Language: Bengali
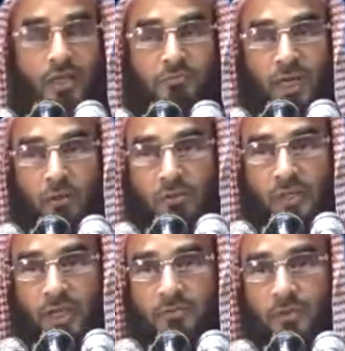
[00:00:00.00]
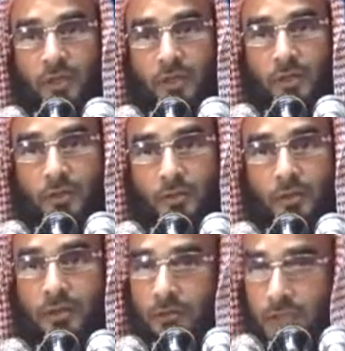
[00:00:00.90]
সাল্লি মাহু তারপরে
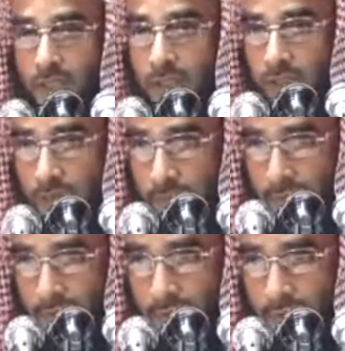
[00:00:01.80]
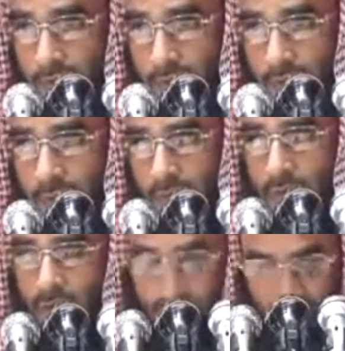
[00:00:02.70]
খতিবের সাথে কি করবে
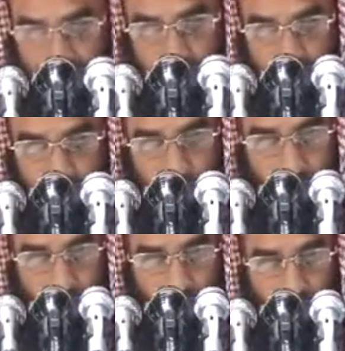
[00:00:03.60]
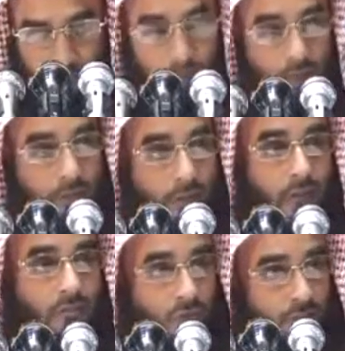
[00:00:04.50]
নামাজ পড়বে তাহলে এর
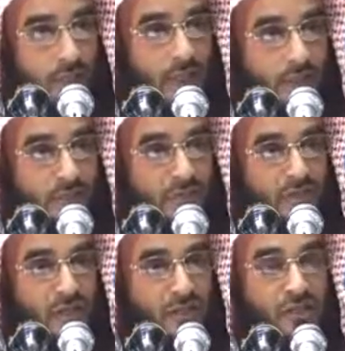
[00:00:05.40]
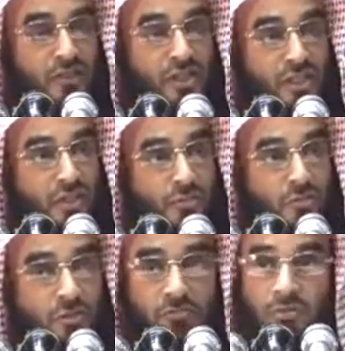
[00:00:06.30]
দ্বারা বোঝা যায় একটি মশলা যে যিনি
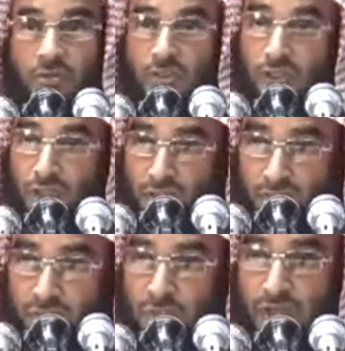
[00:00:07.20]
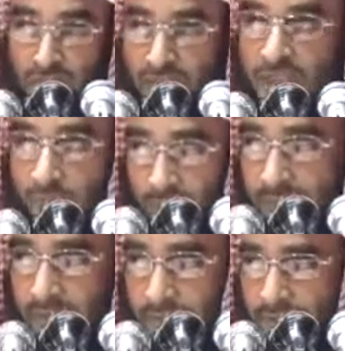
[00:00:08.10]
খতিবি তিনি জুমার নামাজ
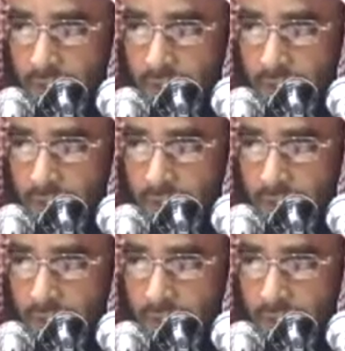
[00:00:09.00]
পড়াবেন